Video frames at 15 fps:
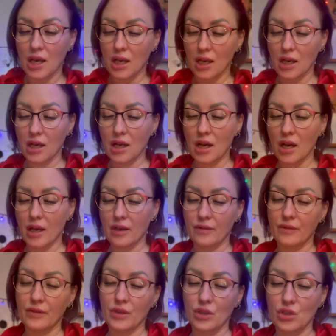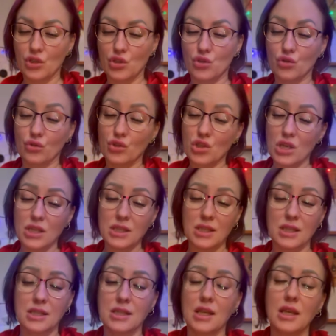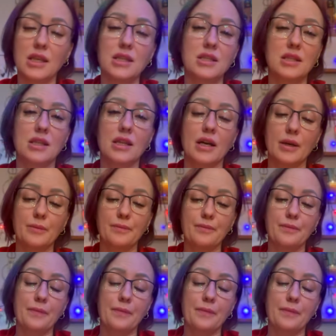Какая вы еще? Часто стоите, да,